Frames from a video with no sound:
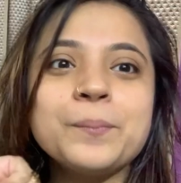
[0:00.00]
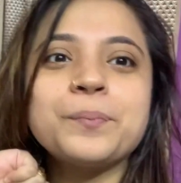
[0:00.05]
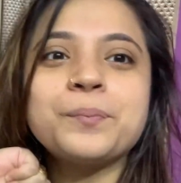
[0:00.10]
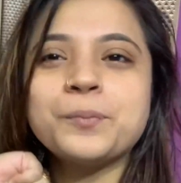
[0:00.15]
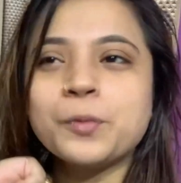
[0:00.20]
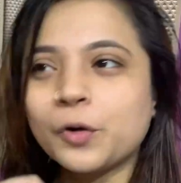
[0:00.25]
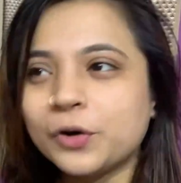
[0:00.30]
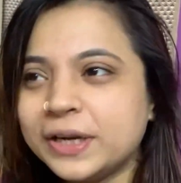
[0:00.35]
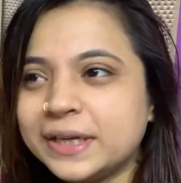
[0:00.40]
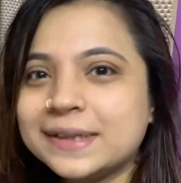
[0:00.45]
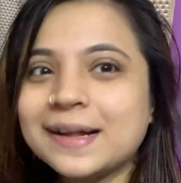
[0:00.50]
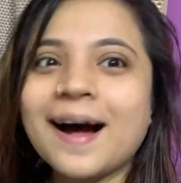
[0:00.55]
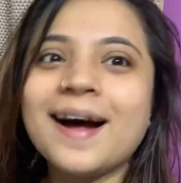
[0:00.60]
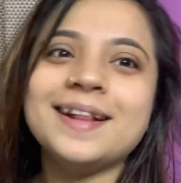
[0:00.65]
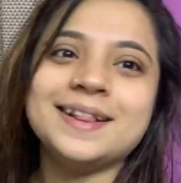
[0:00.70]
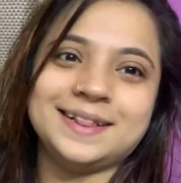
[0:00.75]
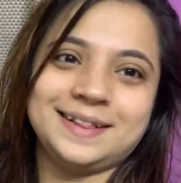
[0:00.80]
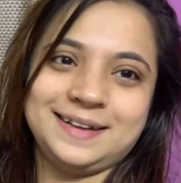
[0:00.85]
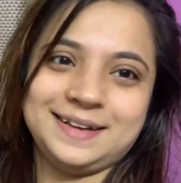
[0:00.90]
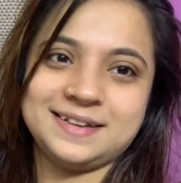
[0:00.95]
বলিদান
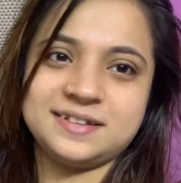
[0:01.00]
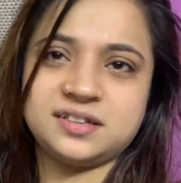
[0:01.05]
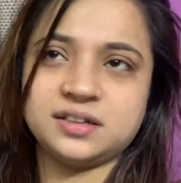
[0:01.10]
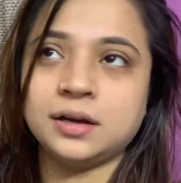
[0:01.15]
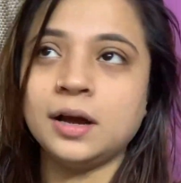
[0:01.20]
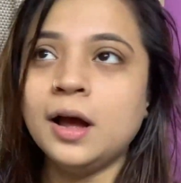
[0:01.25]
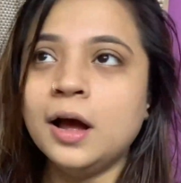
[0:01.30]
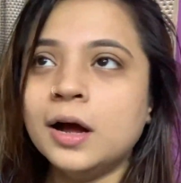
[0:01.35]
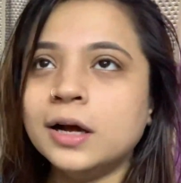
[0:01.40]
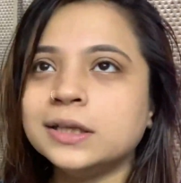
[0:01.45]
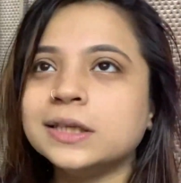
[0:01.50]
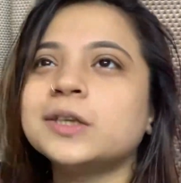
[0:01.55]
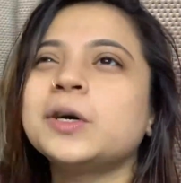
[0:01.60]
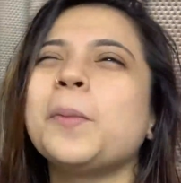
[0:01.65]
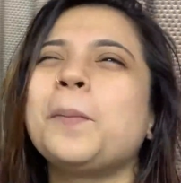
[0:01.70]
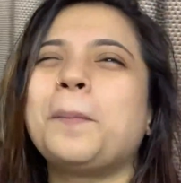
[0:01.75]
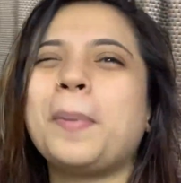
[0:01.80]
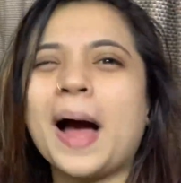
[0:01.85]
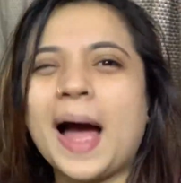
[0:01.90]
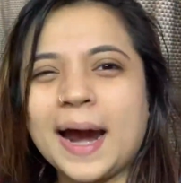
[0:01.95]
দিয়েছি দেখো
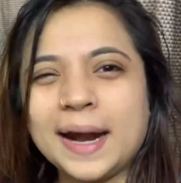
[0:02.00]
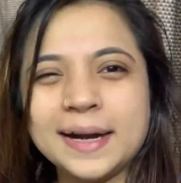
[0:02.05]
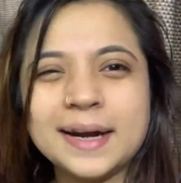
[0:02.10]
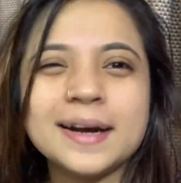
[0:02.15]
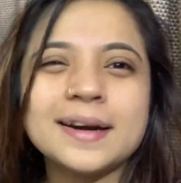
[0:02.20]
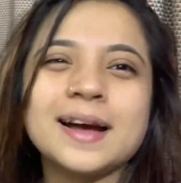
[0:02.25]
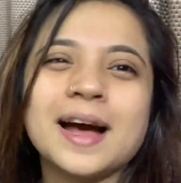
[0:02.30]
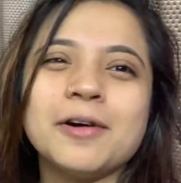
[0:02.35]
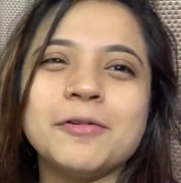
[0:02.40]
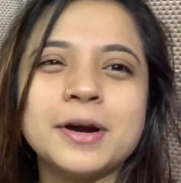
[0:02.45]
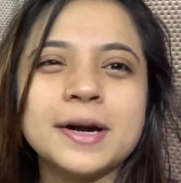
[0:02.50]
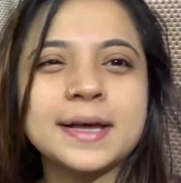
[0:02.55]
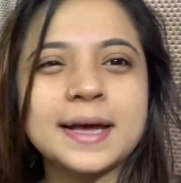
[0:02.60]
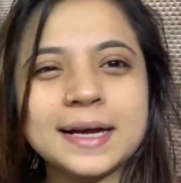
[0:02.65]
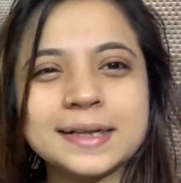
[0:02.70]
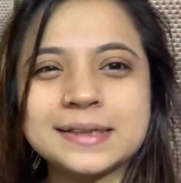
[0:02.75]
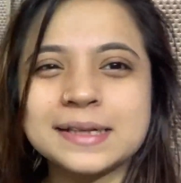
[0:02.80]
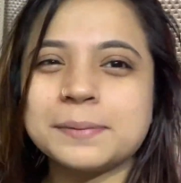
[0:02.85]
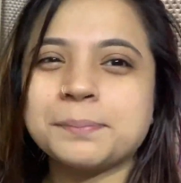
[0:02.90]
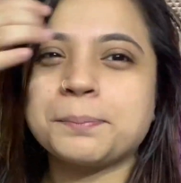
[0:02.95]
বাইরের খাবার
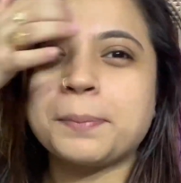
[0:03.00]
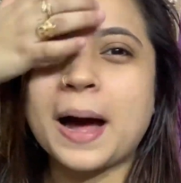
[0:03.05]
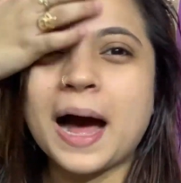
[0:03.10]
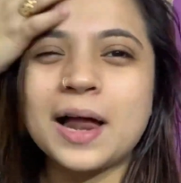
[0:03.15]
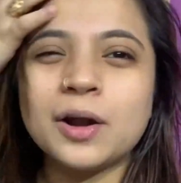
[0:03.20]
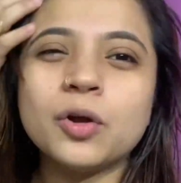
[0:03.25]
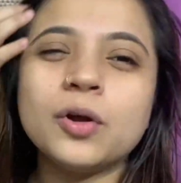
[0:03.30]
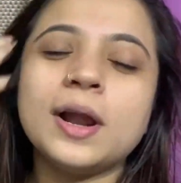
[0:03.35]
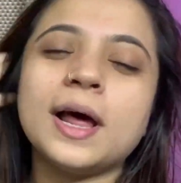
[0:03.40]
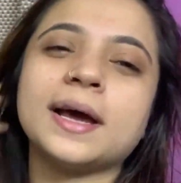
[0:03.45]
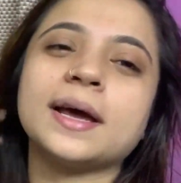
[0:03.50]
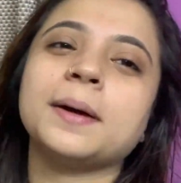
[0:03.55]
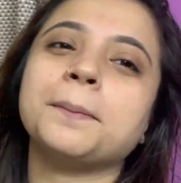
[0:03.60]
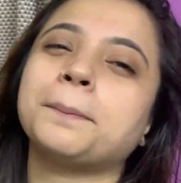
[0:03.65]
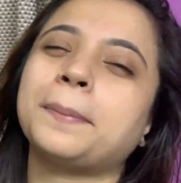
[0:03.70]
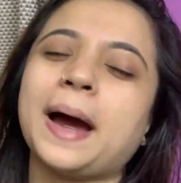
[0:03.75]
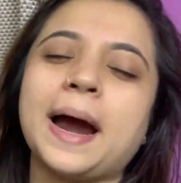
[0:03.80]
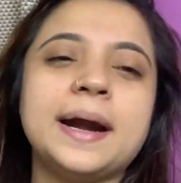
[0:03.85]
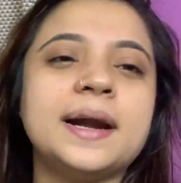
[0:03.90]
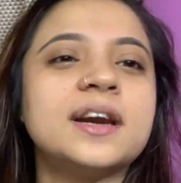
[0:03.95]
খেতে ভালো লাগে
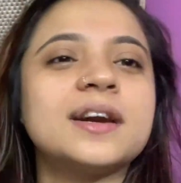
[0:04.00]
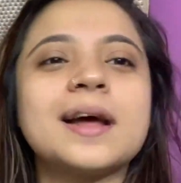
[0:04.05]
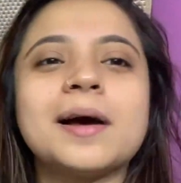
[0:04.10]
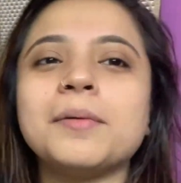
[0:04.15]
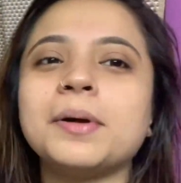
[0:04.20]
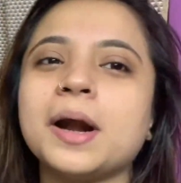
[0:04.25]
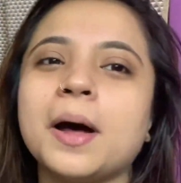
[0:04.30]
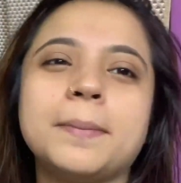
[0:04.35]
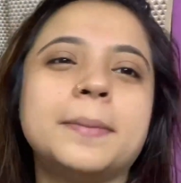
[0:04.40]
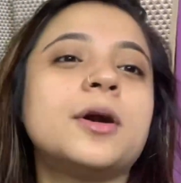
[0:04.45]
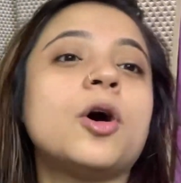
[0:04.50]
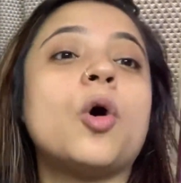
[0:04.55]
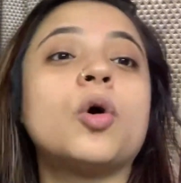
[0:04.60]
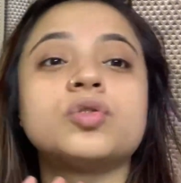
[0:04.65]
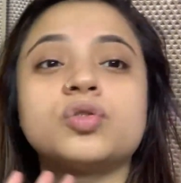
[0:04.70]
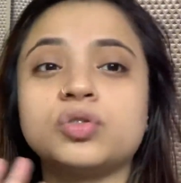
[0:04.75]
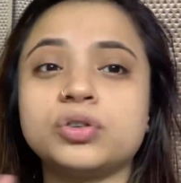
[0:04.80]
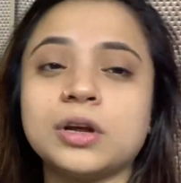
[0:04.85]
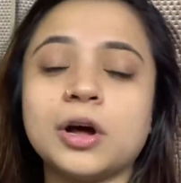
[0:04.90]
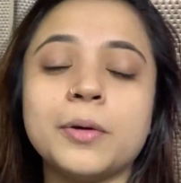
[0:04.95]
বাইরের খাবার আমার
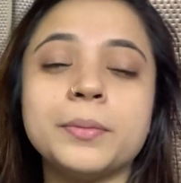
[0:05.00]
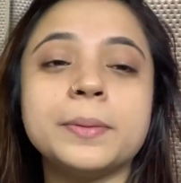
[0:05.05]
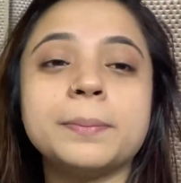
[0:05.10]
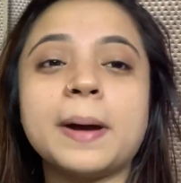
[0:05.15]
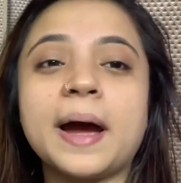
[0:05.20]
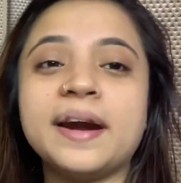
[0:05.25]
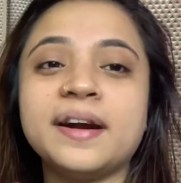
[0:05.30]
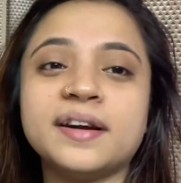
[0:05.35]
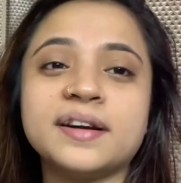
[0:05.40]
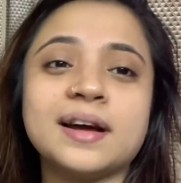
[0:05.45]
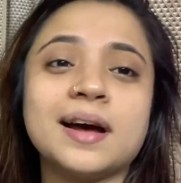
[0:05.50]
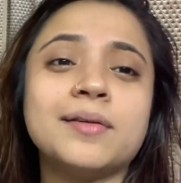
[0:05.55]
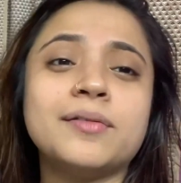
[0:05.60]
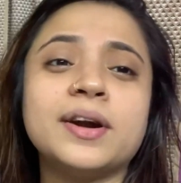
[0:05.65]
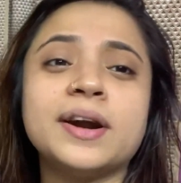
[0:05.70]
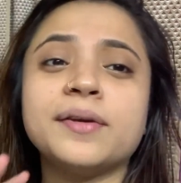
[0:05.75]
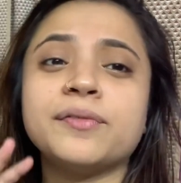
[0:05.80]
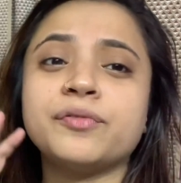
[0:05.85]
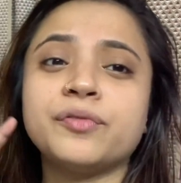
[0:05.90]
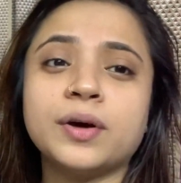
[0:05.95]
অতটা আমি বাইরের
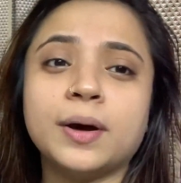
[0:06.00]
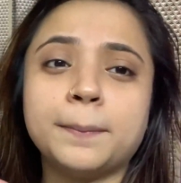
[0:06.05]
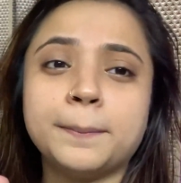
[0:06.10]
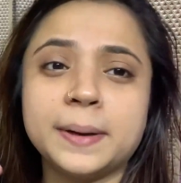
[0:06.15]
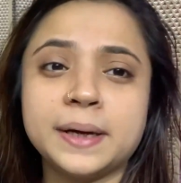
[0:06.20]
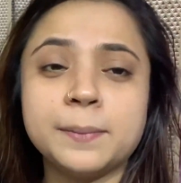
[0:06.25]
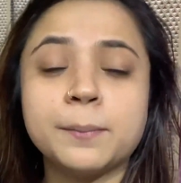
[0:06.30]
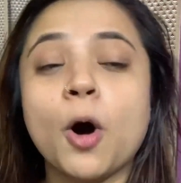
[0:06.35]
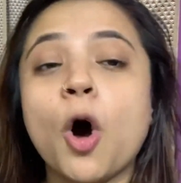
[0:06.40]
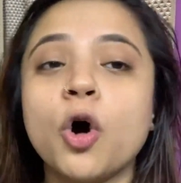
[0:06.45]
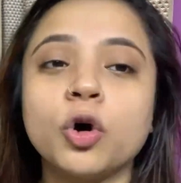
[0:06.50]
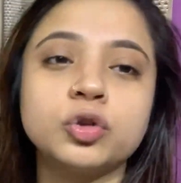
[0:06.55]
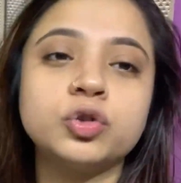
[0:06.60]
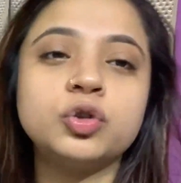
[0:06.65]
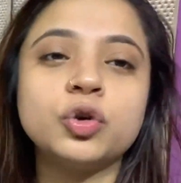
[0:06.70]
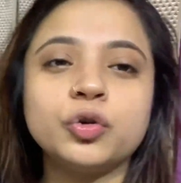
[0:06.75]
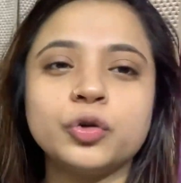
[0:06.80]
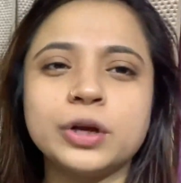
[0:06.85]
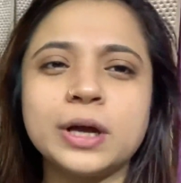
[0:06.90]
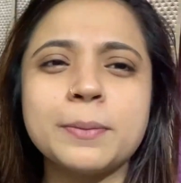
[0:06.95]
খাবারের মানে ভক্ত
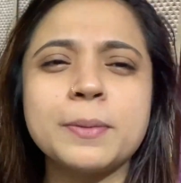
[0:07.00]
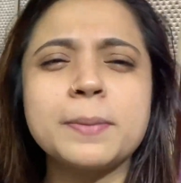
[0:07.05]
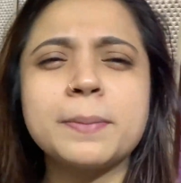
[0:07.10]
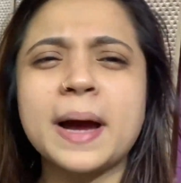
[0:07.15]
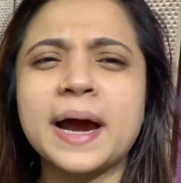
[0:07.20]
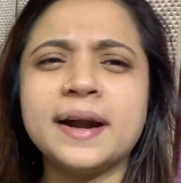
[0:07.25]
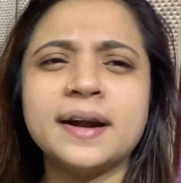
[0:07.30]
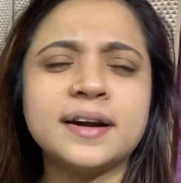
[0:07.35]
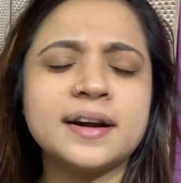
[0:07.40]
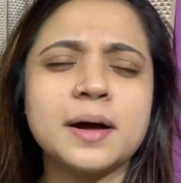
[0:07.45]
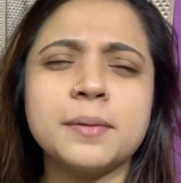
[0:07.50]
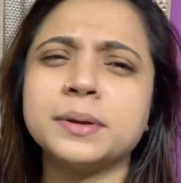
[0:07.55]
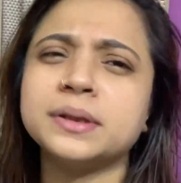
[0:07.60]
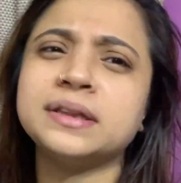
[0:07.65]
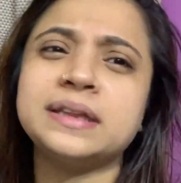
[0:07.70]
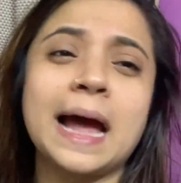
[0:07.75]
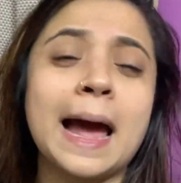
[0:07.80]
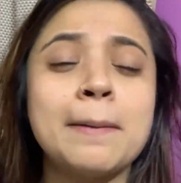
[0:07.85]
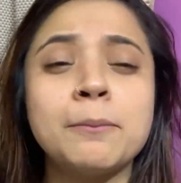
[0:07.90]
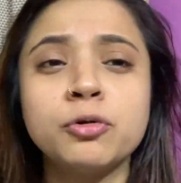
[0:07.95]
নই আমার বাইরের খাবার
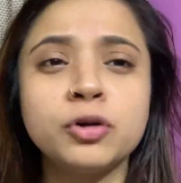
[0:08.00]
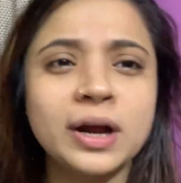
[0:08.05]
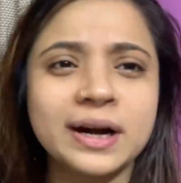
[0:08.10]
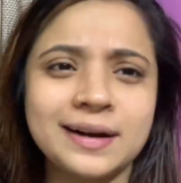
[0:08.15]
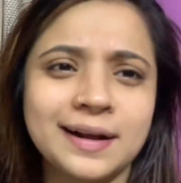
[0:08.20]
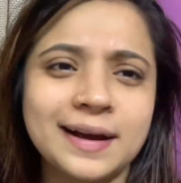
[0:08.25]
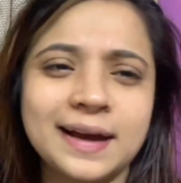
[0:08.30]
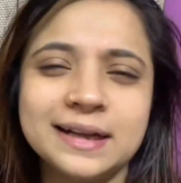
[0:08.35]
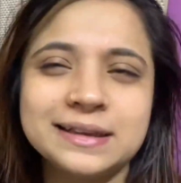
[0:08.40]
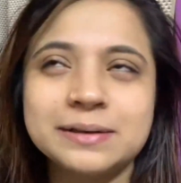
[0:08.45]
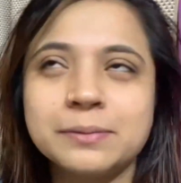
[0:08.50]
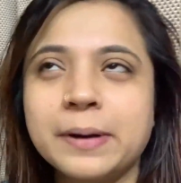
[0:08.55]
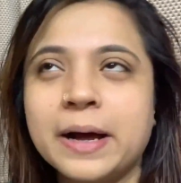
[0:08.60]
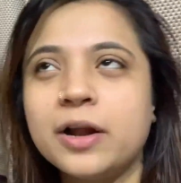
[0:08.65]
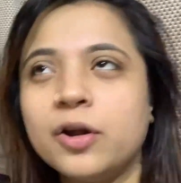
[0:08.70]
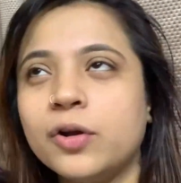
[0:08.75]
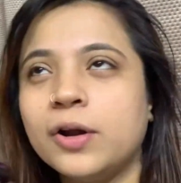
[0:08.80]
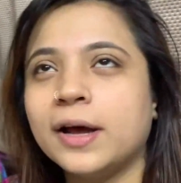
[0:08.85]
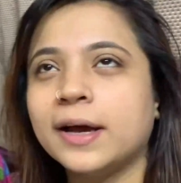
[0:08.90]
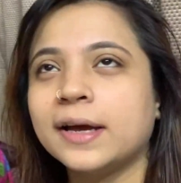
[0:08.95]
তেমন একটা খেতে
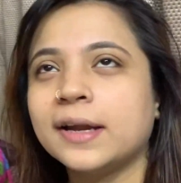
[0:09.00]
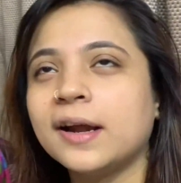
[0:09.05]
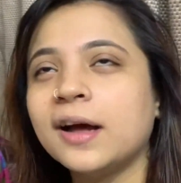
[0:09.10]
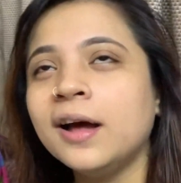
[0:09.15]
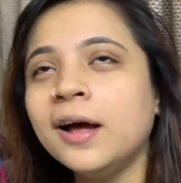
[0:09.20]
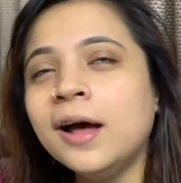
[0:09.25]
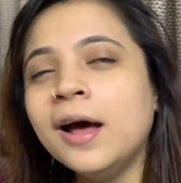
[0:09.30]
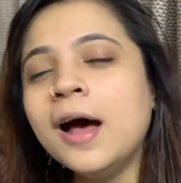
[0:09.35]
ভালো লাগে না